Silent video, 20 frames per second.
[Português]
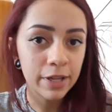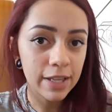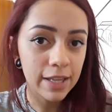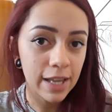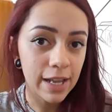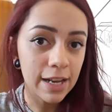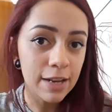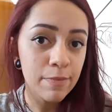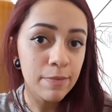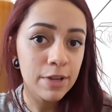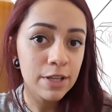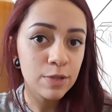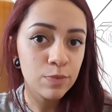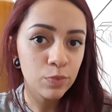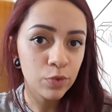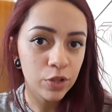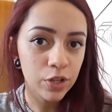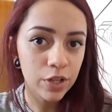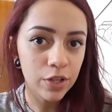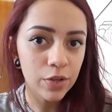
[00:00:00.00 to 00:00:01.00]
que ele
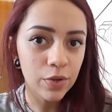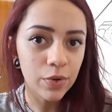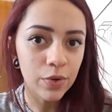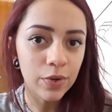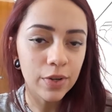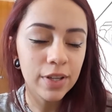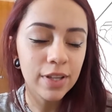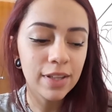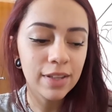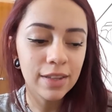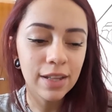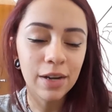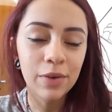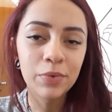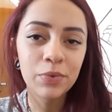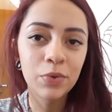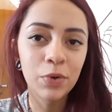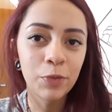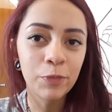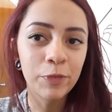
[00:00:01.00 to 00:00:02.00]
mesmo criou, que dá o
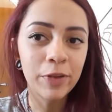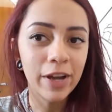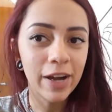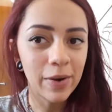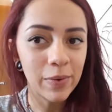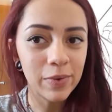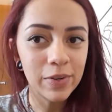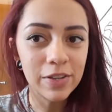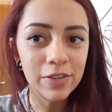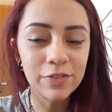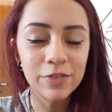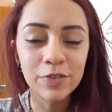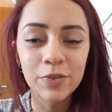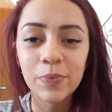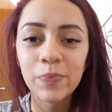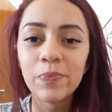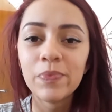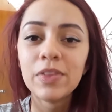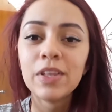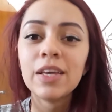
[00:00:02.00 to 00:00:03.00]
nome ao
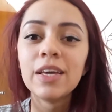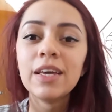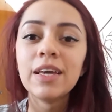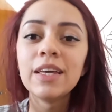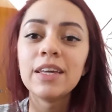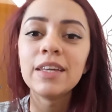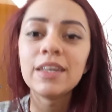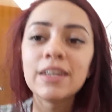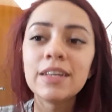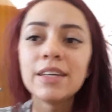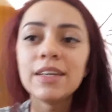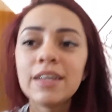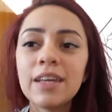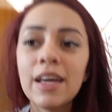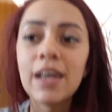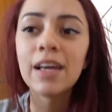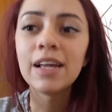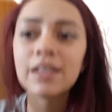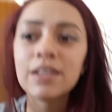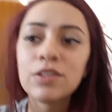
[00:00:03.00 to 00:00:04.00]
livro. E aí
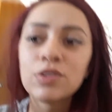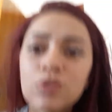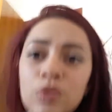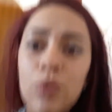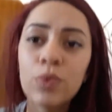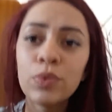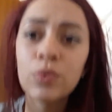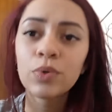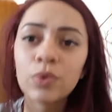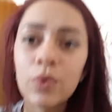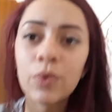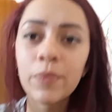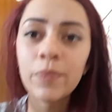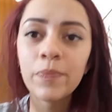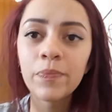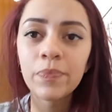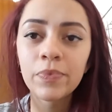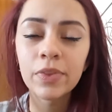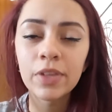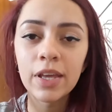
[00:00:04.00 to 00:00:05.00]
ele soltou
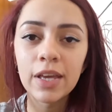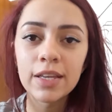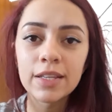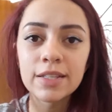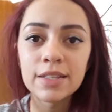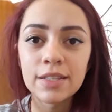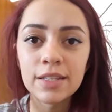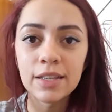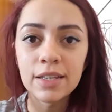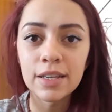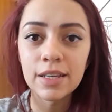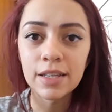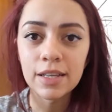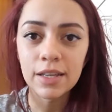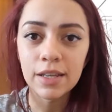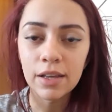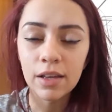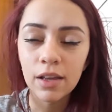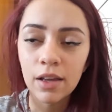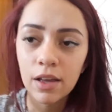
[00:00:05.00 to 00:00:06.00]

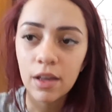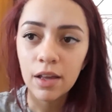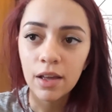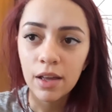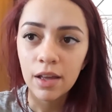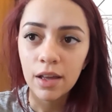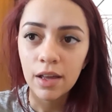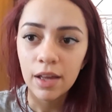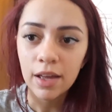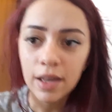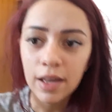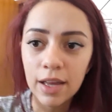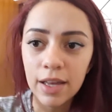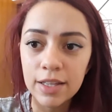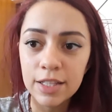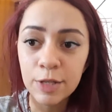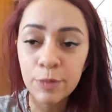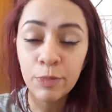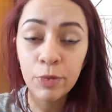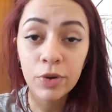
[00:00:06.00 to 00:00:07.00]
esse
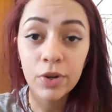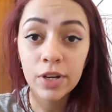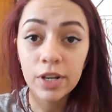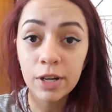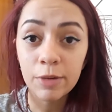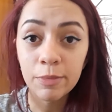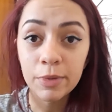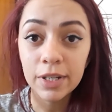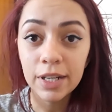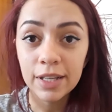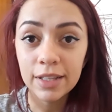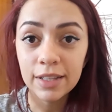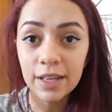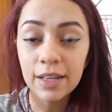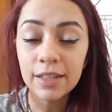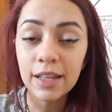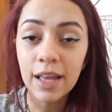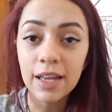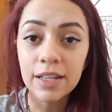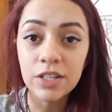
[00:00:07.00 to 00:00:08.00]
esse programa na
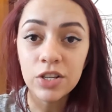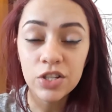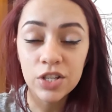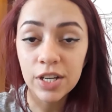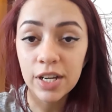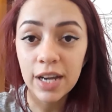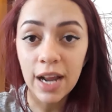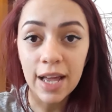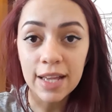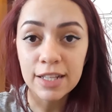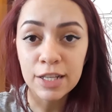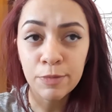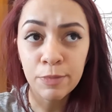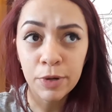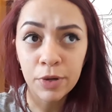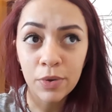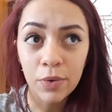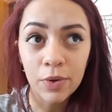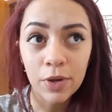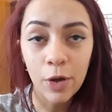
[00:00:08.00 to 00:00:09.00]
internet de graça
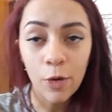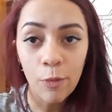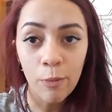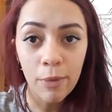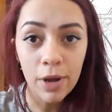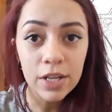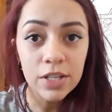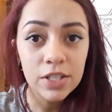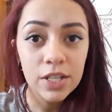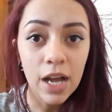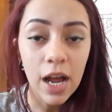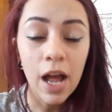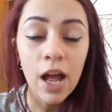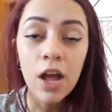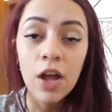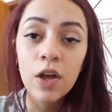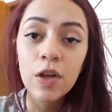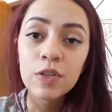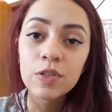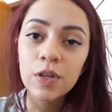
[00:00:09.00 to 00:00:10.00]
para qualquer um baixar.
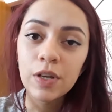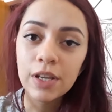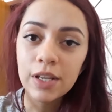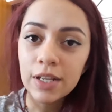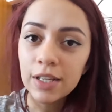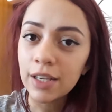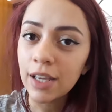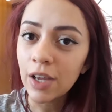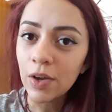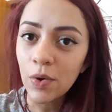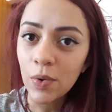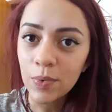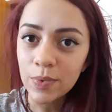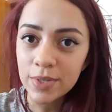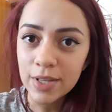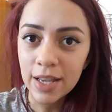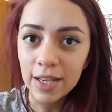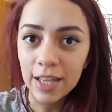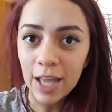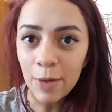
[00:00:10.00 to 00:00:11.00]
Só que ninguém
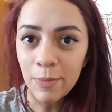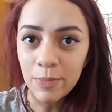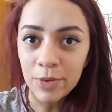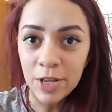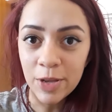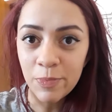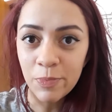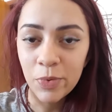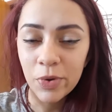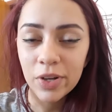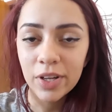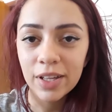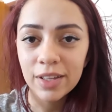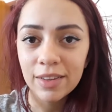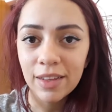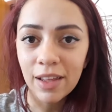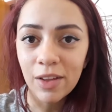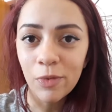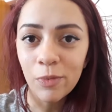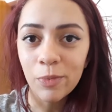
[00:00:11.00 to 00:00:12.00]
consegue abrir porque
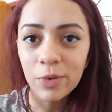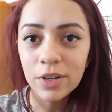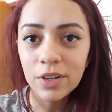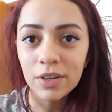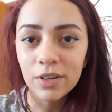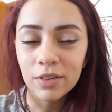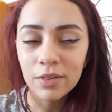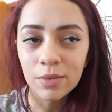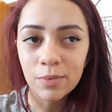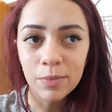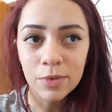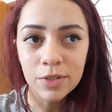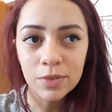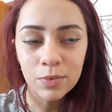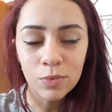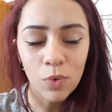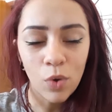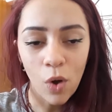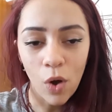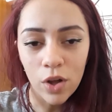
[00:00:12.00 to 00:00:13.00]
tem uma, uma
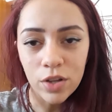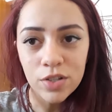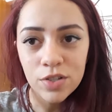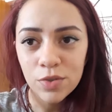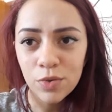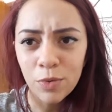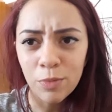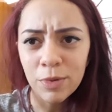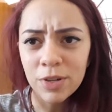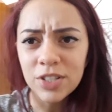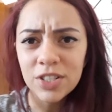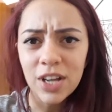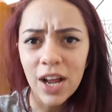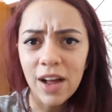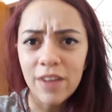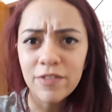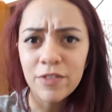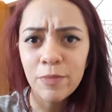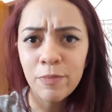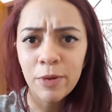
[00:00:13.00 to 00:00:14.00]
um código, uma
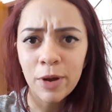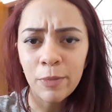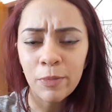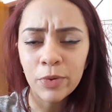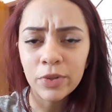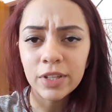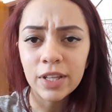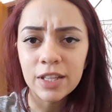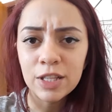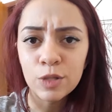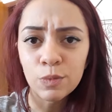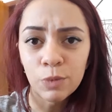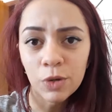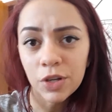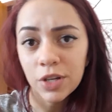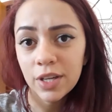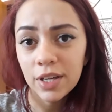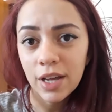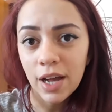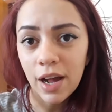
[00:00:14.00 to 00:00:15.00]
chave para poder
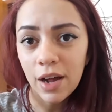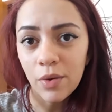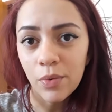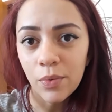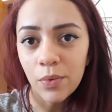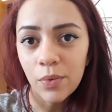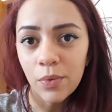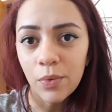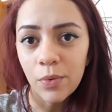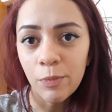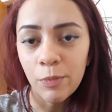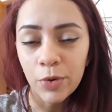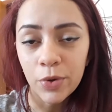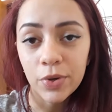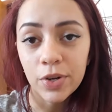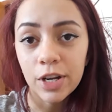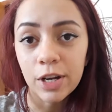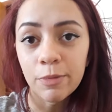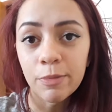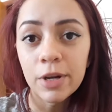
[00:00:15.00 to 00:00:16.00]
desbloquear o
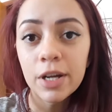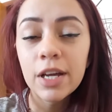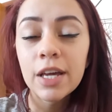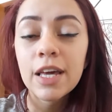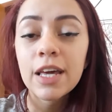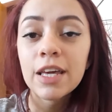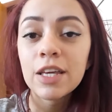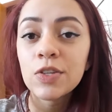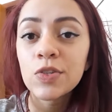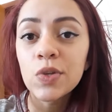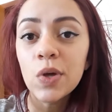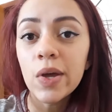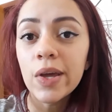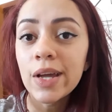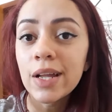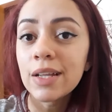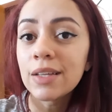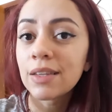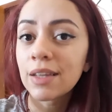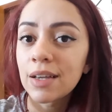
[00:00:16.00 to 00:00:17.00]
programa e só
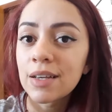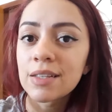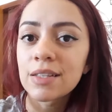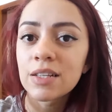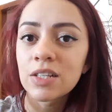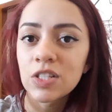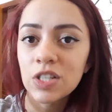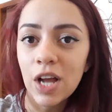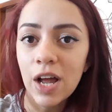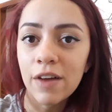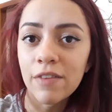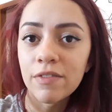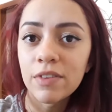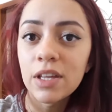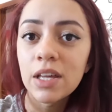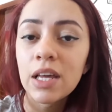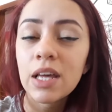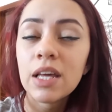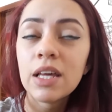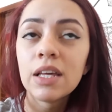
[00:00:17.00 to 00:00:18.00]
ele tem essa
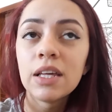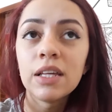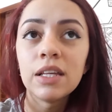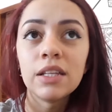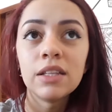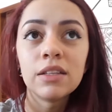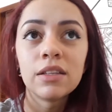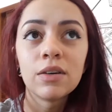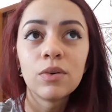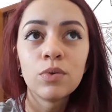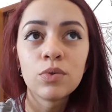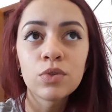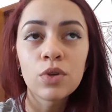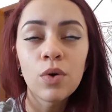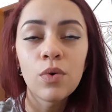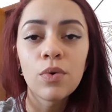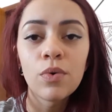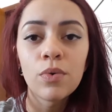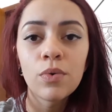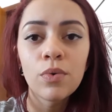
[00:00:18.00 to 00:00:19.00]
chave. Então
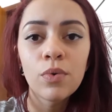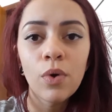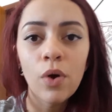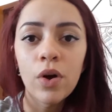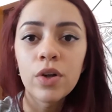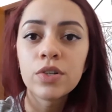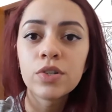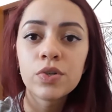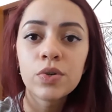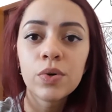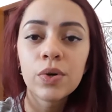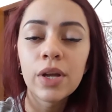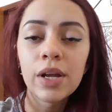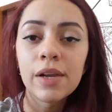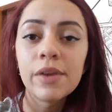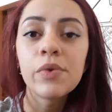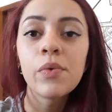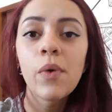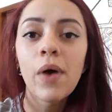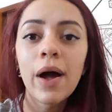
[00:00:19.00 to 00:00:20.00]
só o código que
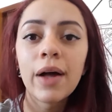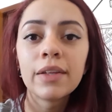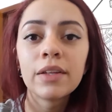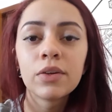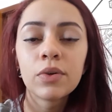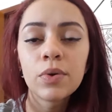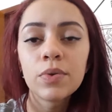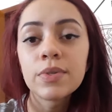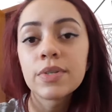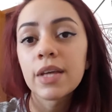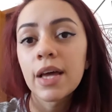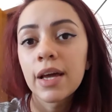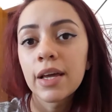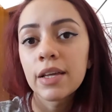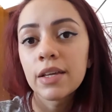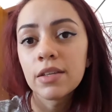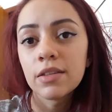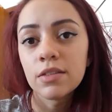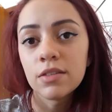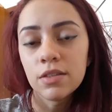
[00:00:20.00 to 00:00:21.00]
ele guarda
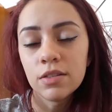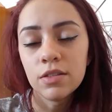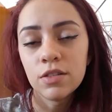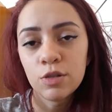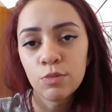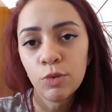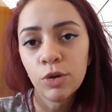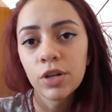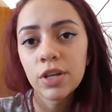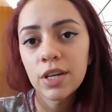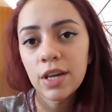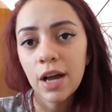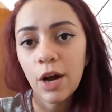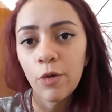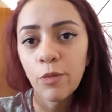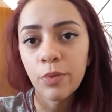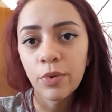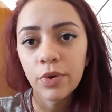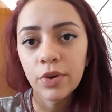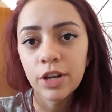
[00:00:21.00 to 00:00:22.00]
consegue desbloquear
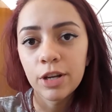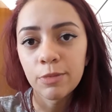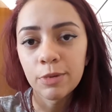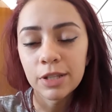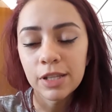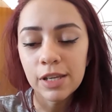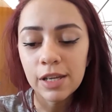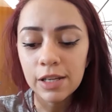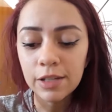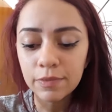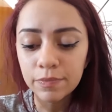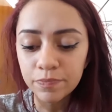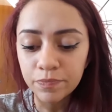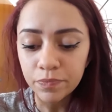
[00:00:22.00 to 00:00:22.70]
o programa dele.